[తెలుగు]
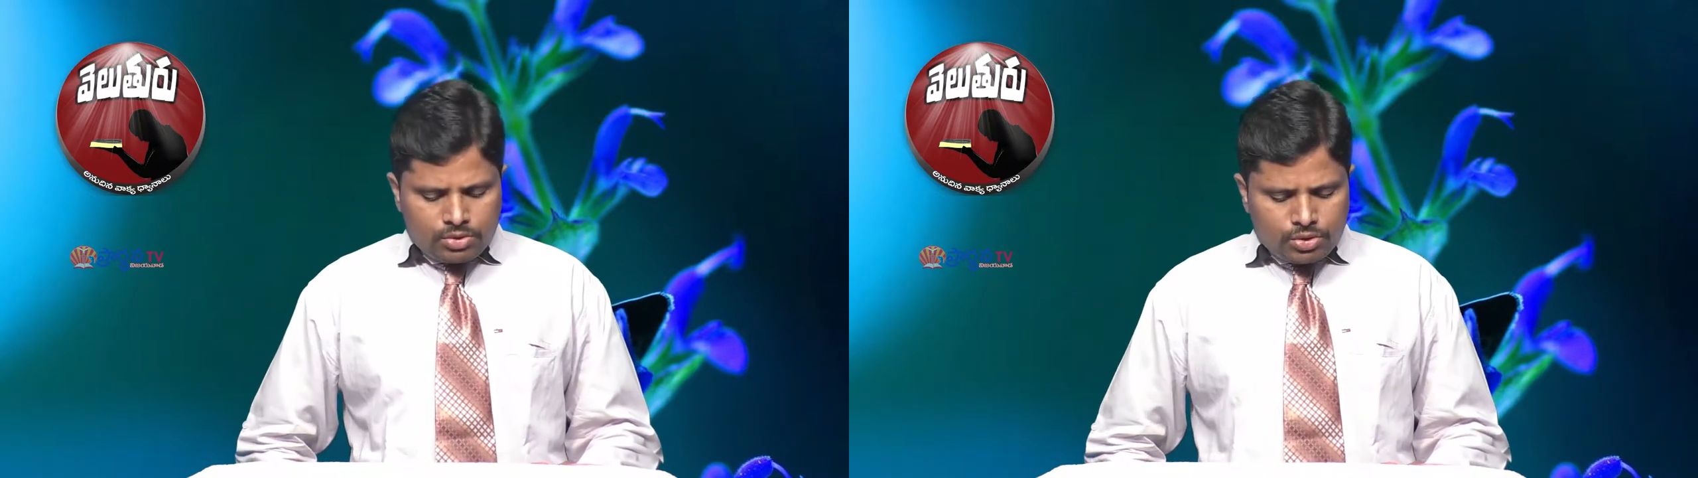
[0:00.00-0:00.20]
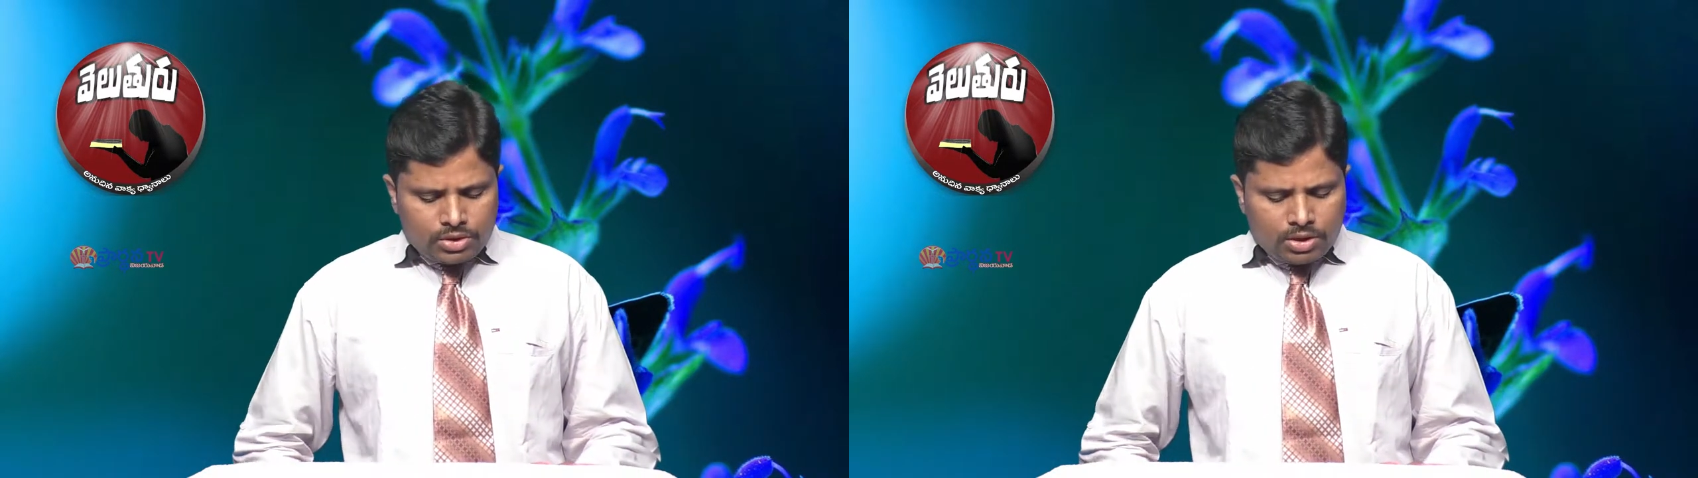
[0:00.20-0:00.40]

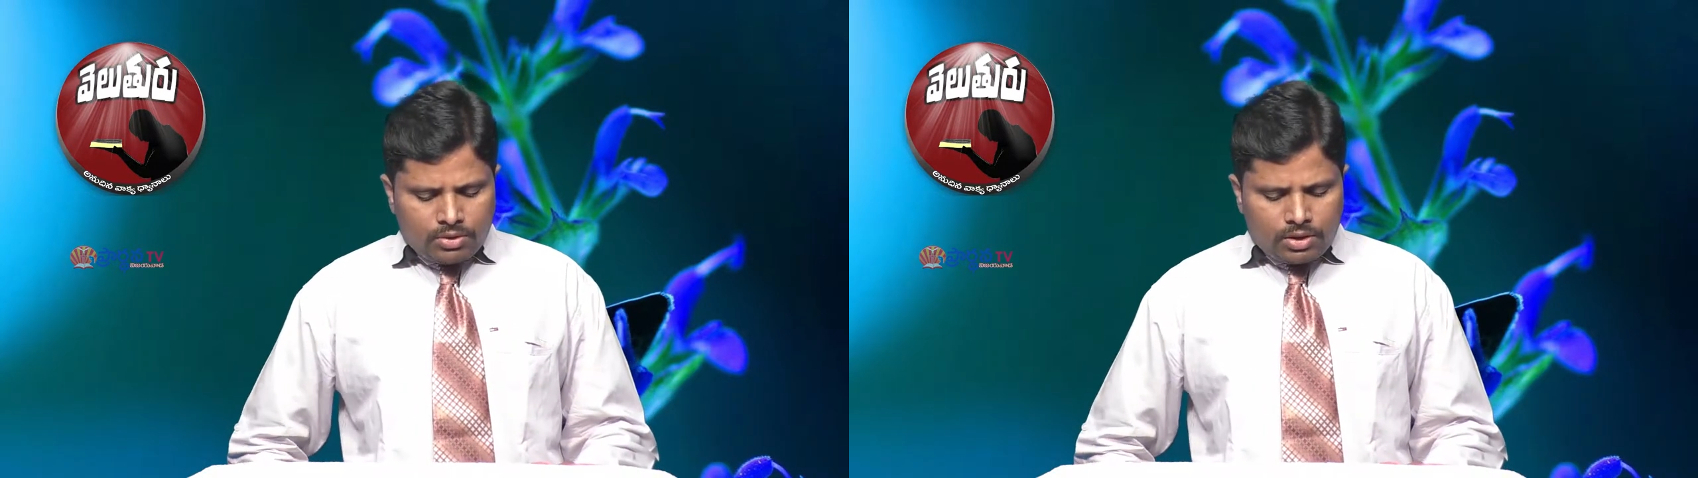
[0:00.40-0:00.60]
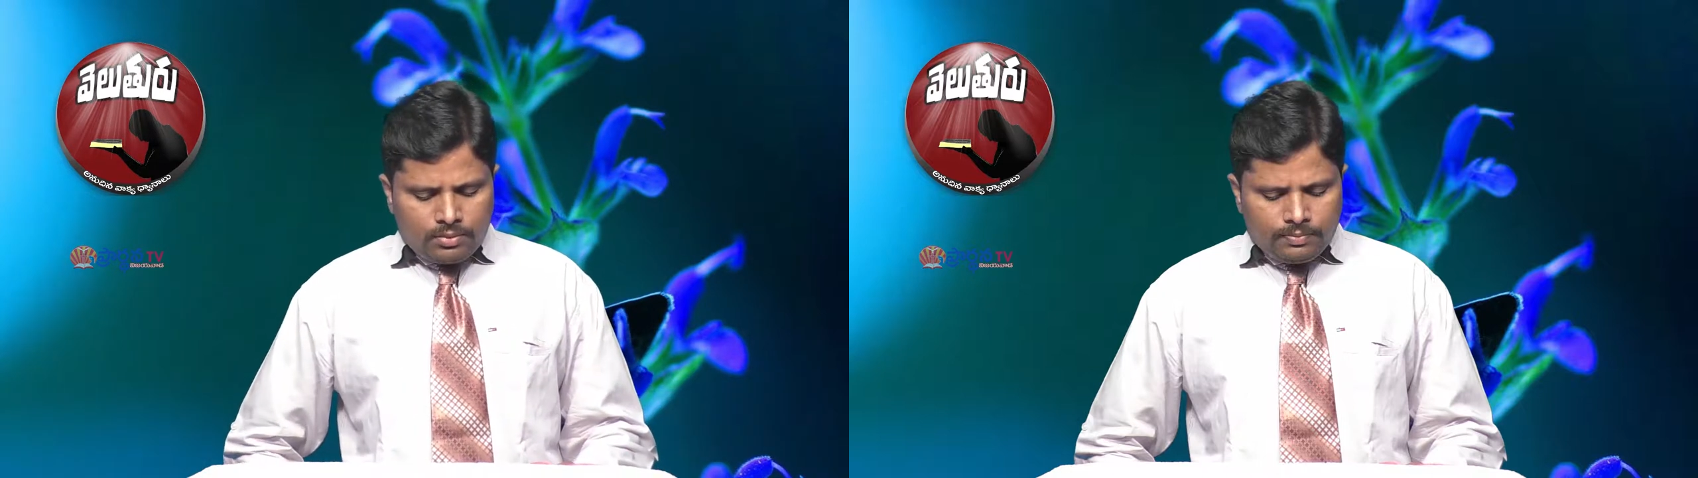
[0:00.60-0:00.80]
చూస్తూ
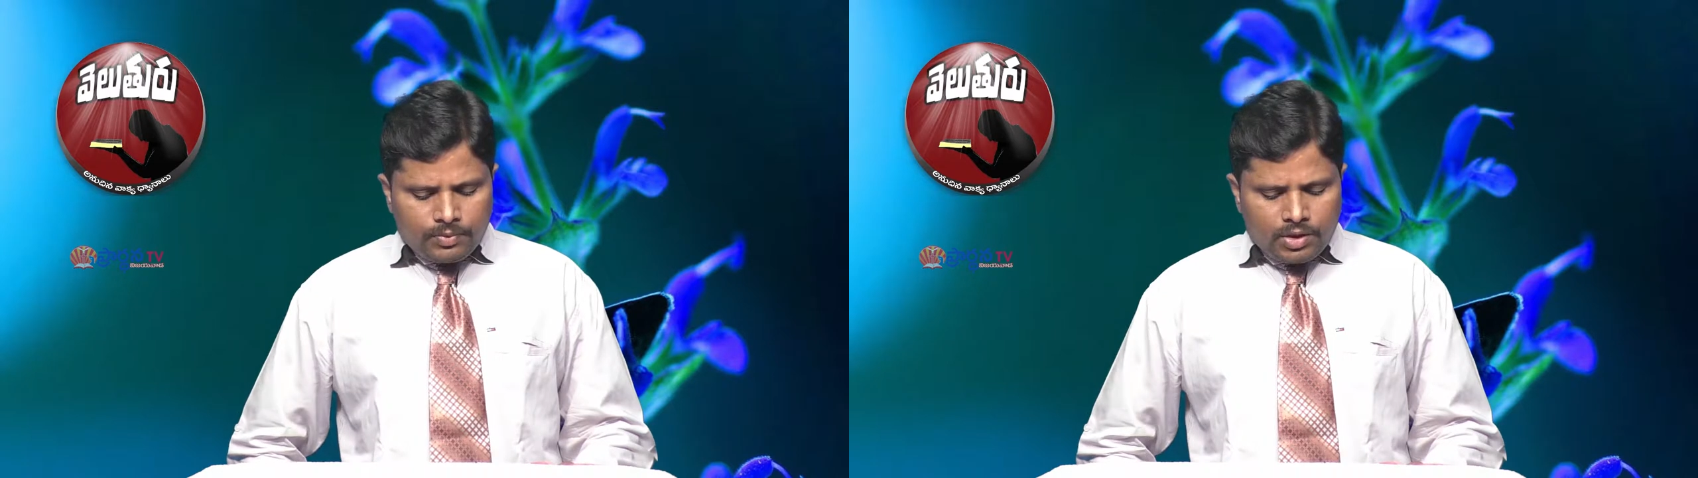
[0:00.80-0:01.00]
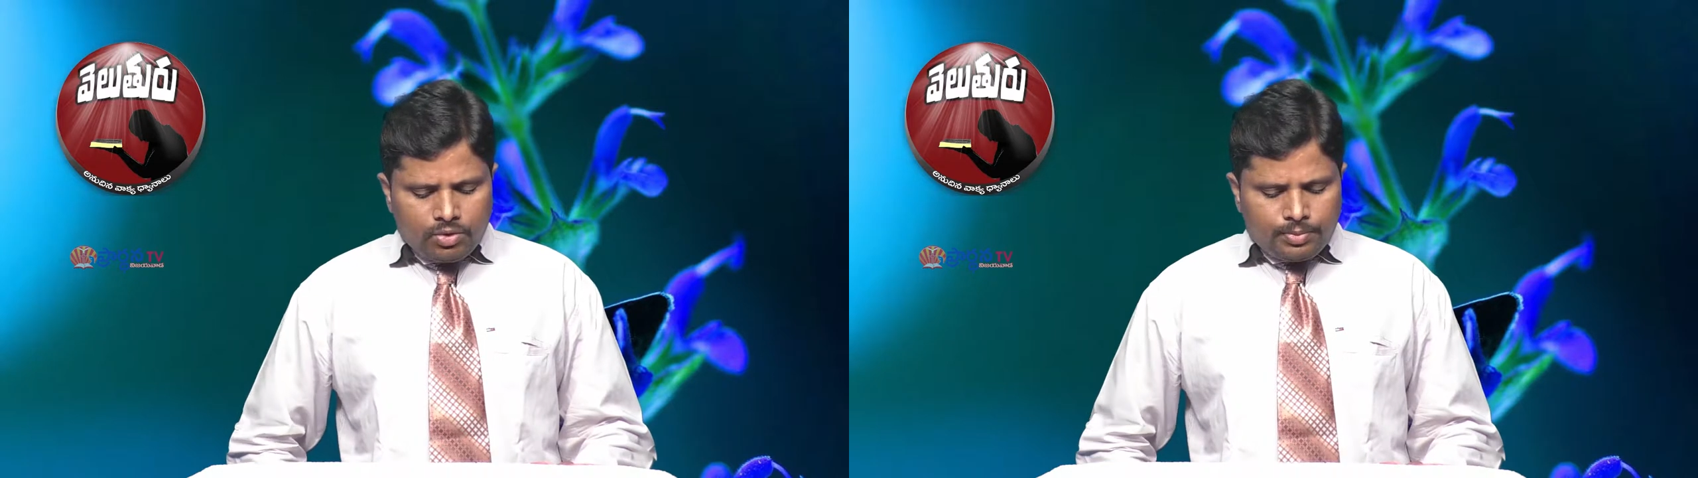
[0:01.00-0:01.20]
ఉంటాం
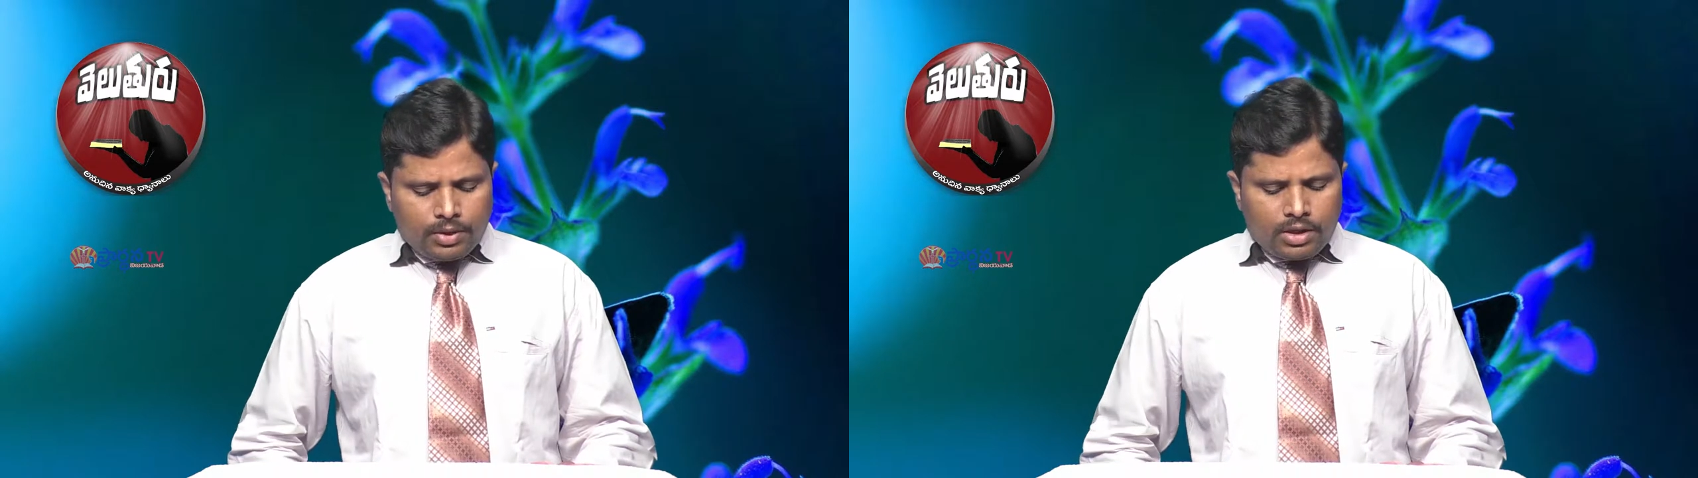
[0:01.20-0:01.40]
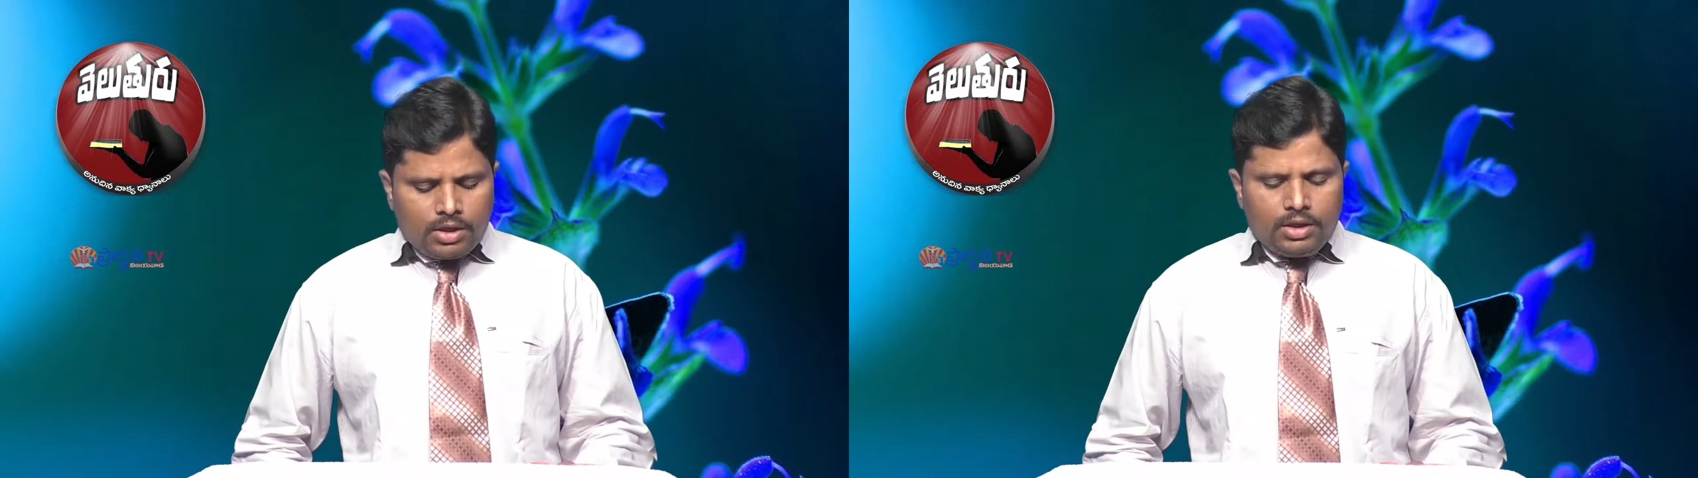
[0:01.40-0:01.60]
ఈ
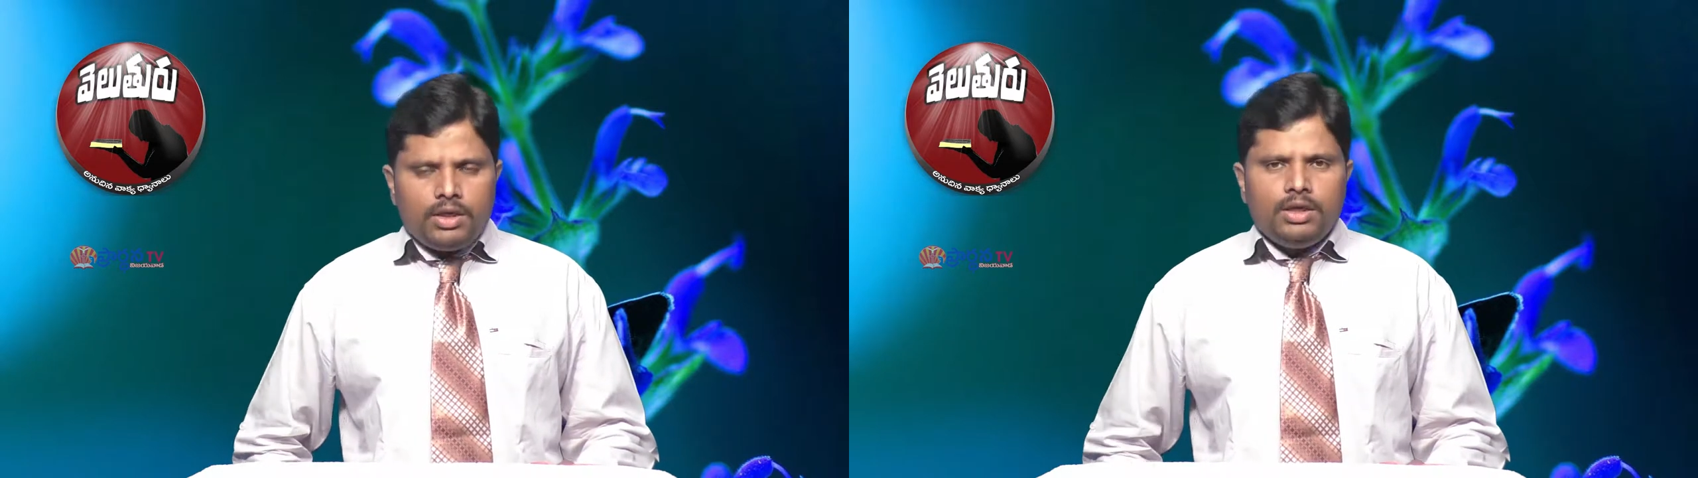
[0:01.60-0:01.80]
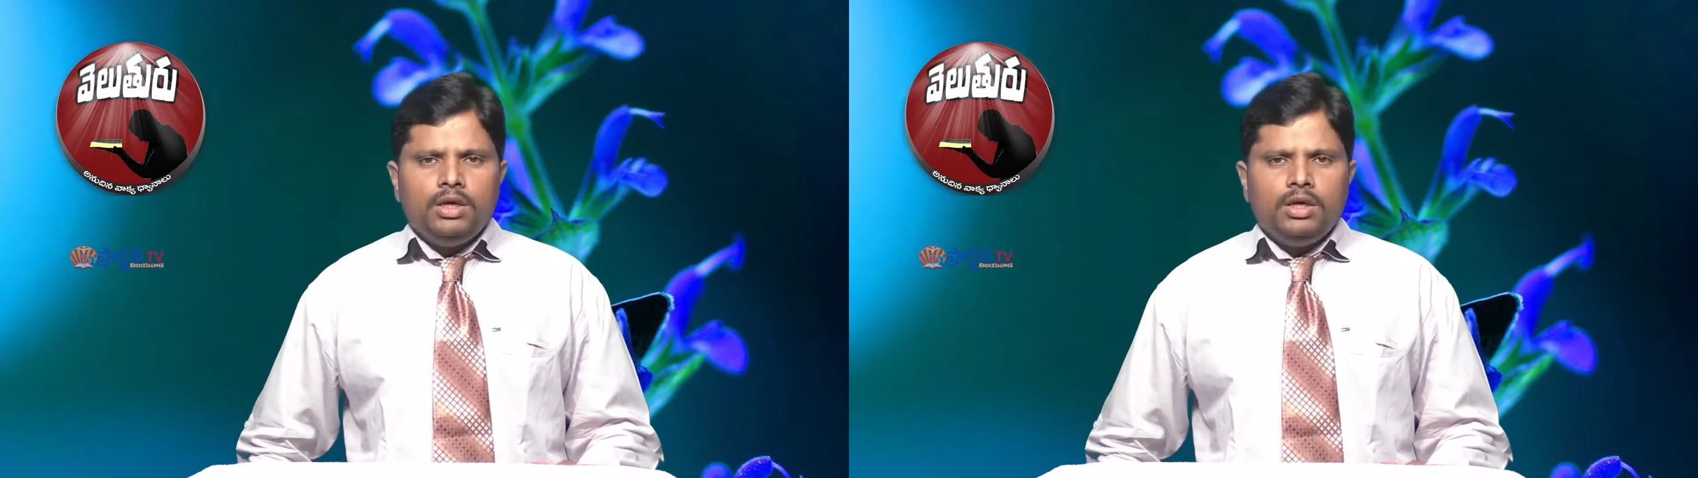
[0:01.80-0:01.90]
ఉపమానాన్ని